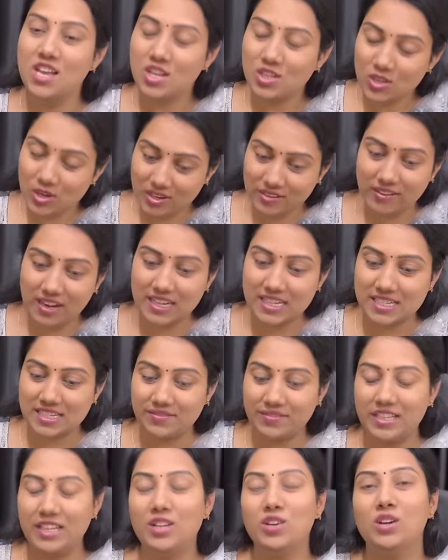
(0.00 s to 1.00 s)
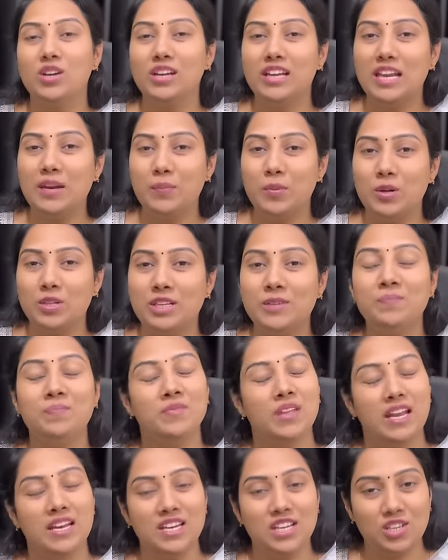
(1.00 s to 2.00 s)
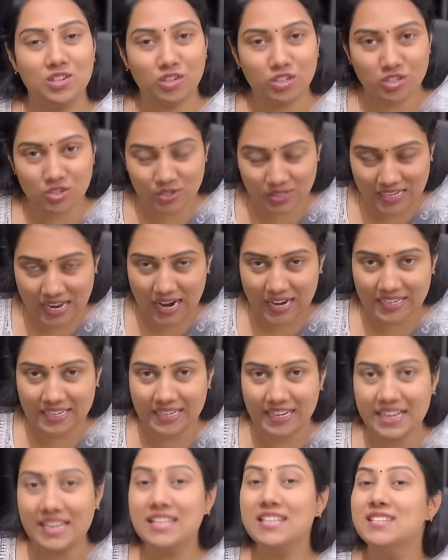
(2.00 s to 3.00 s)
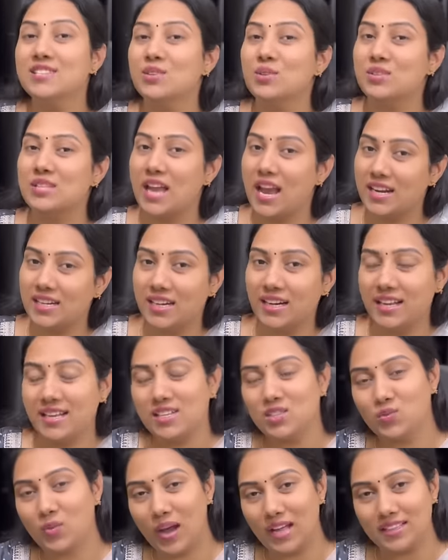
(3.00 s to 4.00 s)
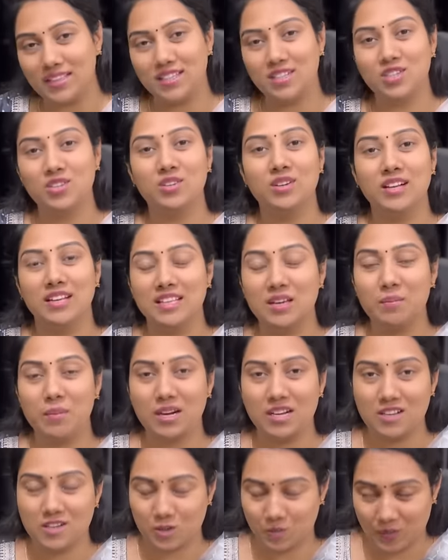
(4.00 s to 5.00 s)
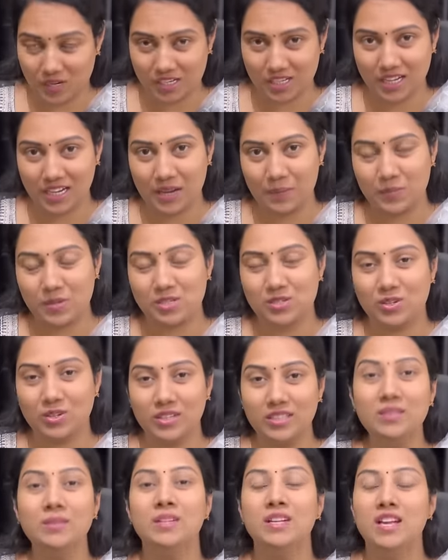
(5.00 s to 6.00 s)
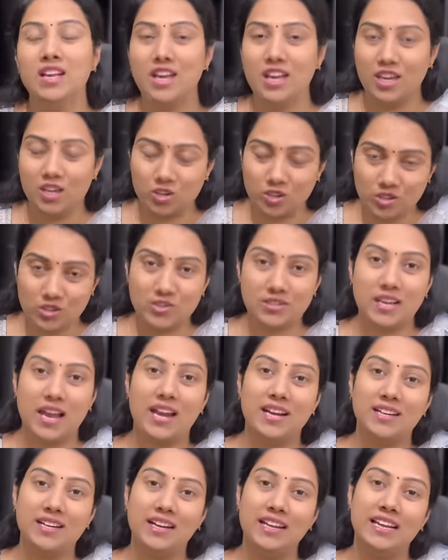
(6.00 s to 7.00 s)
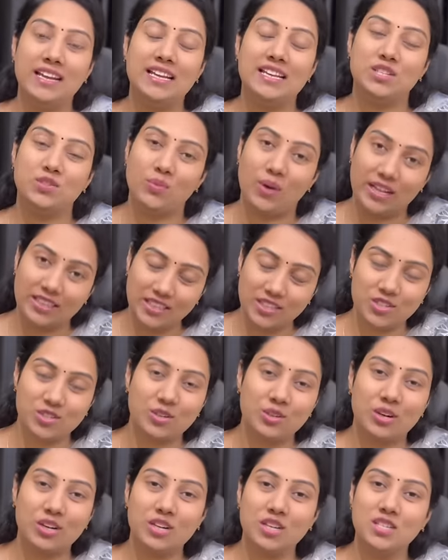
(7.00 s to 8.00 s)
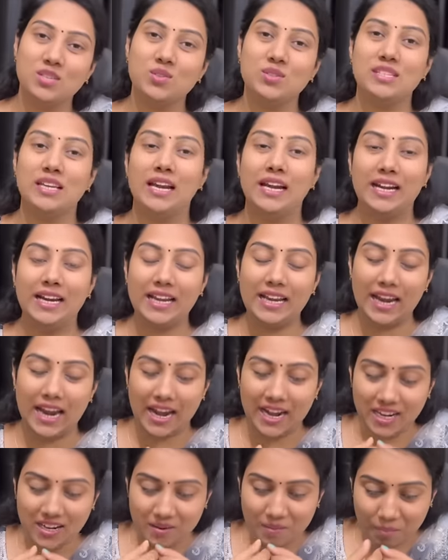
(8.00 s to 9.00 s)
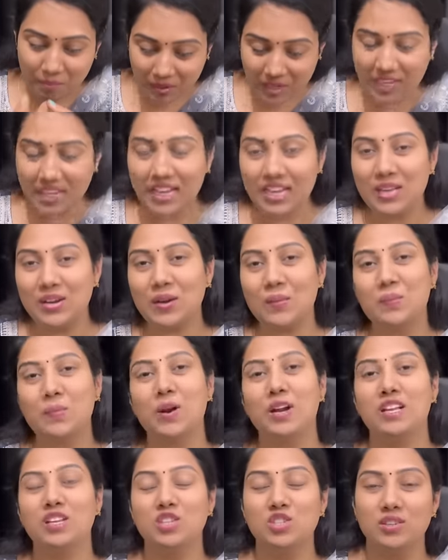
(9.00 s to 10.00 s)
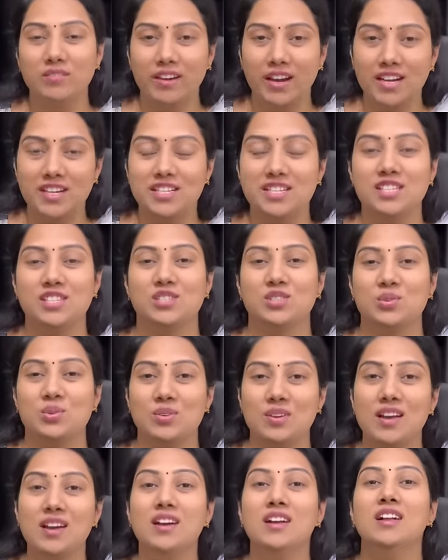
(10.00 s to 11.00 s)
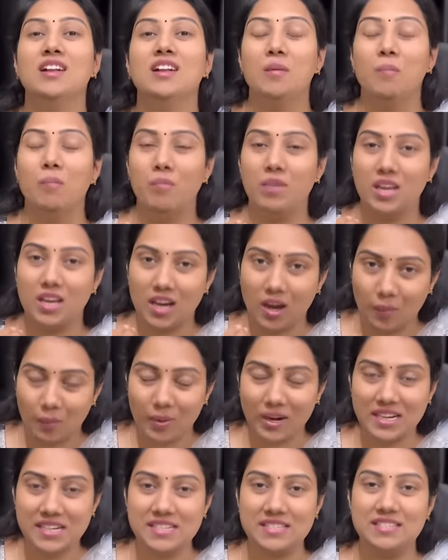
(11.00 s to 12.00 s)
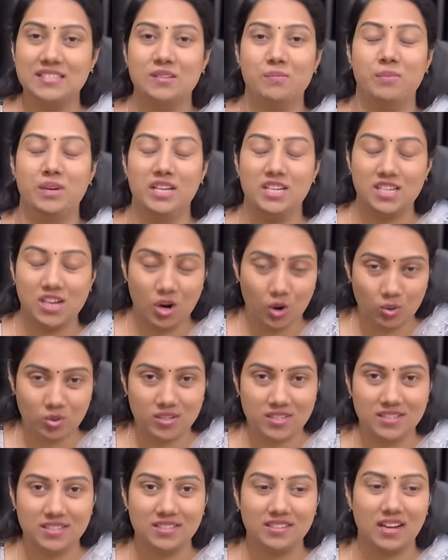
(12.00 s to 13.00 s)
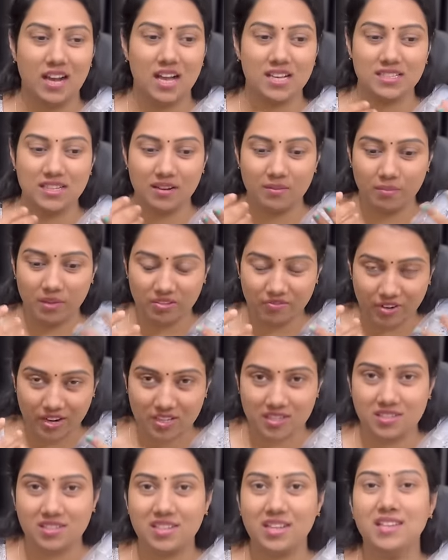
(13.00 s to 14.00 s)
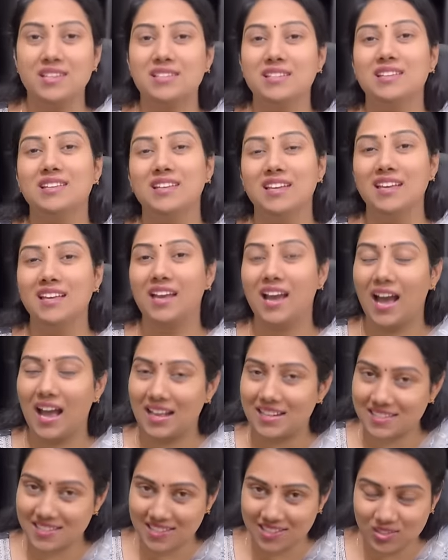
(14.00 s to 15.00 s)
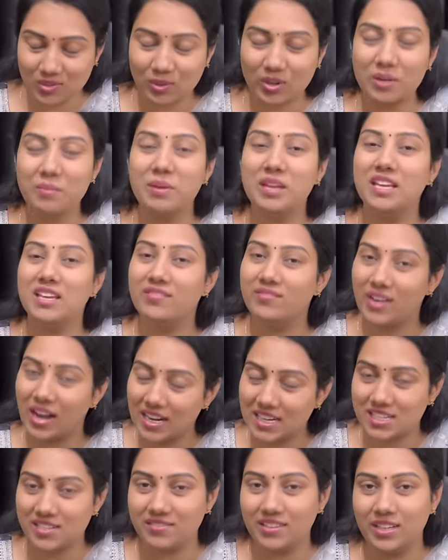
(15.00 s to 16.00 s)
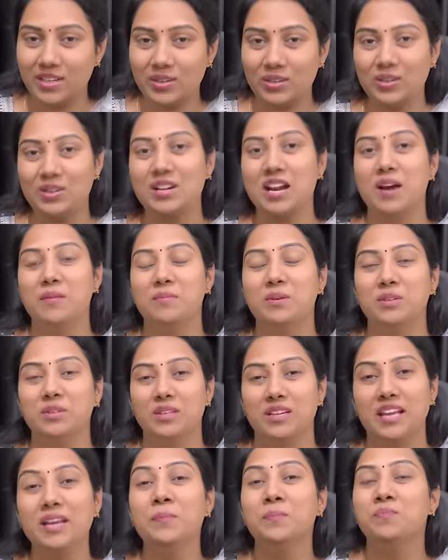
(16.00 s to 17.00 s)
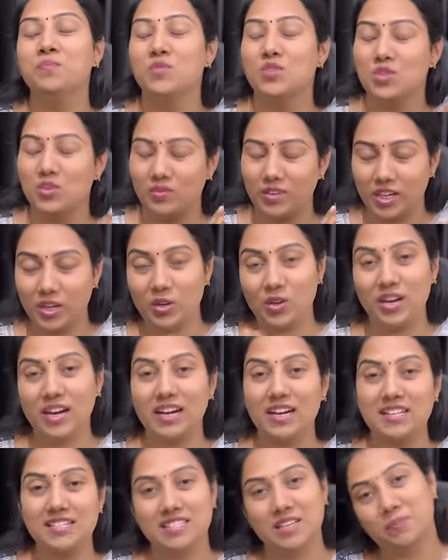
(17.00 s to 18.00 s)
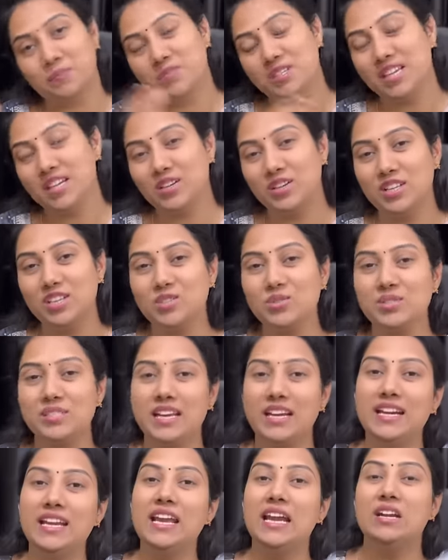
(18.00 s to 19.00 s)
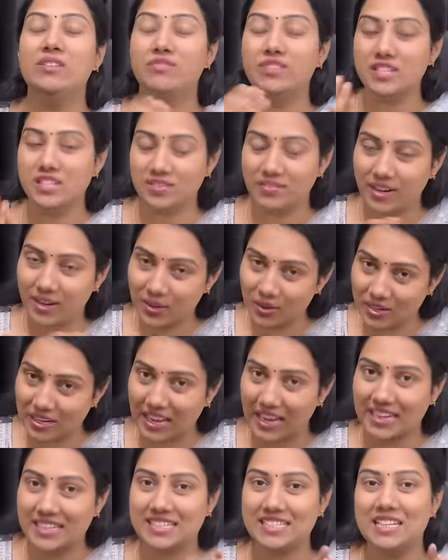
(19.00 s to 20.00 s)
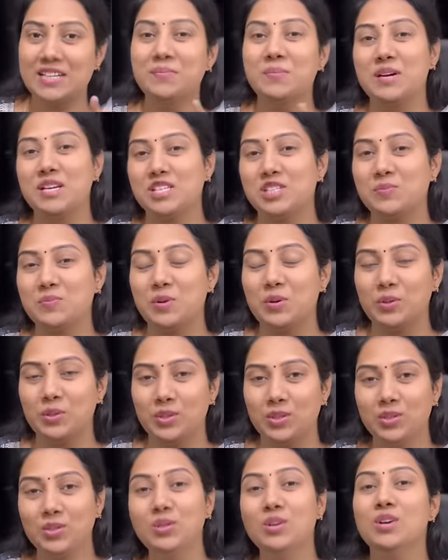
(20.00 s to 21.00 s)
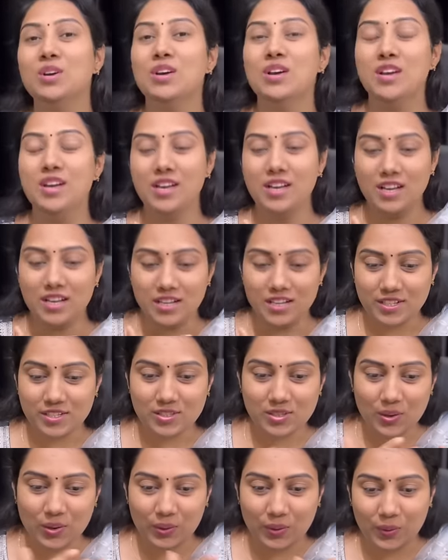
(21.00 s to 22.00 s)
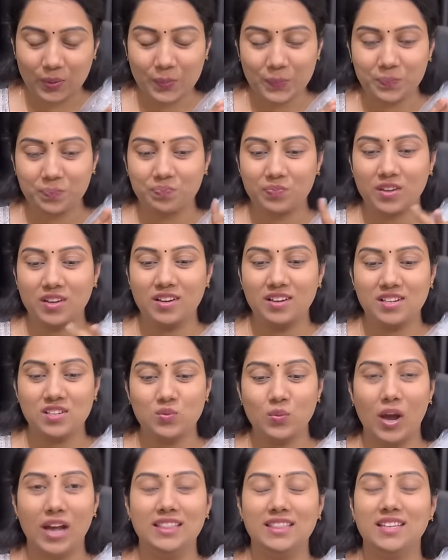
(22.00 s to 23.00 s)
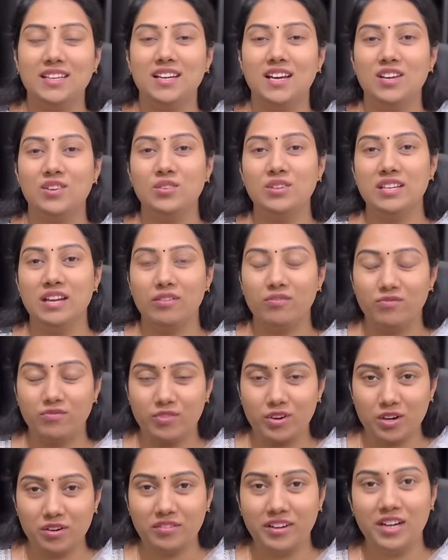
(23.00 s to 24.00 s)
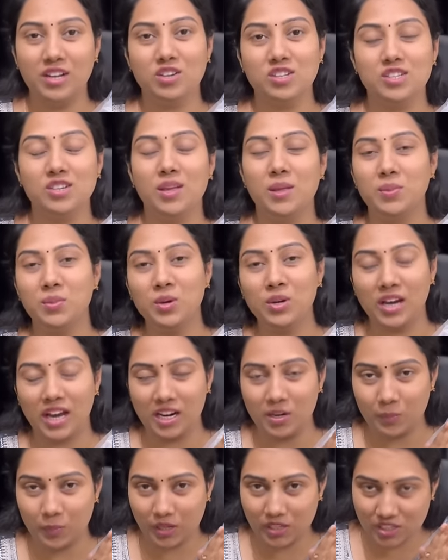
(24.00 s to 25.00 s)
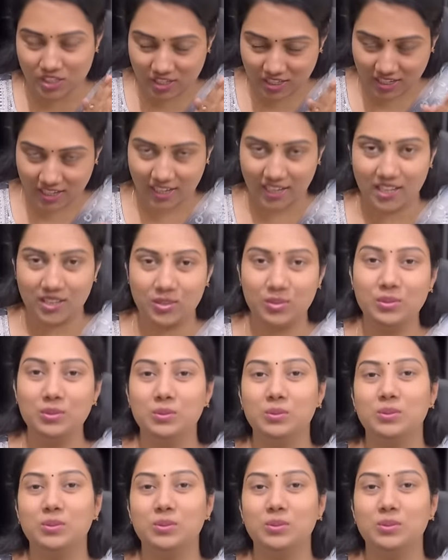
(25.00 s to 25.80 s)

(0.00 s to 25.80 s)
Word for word: సో ఇవాళ వీడియోలోకి వెళ్ళిపోదాం అండ్ ఈరోజు సాటర్డే సో సాటర్డే స్వాతిట్యూడ్ కదా మన స్పెషల్ ఎపిసోడ్ ఈరోజు సాటర్డే స్వాతిట్యూడ్ కూడా చూసేయండి అండ్ మీరు ఎప్పటి నుంచో వెయిట్ చేస్తున్నా మీ కమెంట్స్ మీ డౌట్స్ అసలు మీ ఫ్రస్ట్రేషన్కి ఆన్సర్స్ కూడా మీకు ఇవాళ వీడియోలో రాబోతున్నాయి సో వీడియోని ఎక్కడ స్కిప్ చేయకుండా చూసేయండి అండ్ ఫస్ట్ వీడియోని లైక్ చేయడం మర్చిపోవద్దు సో స్వాతి గారు ఎవ్వరు వీడియోస్లో ఎందుకు కనిపించట్లేదు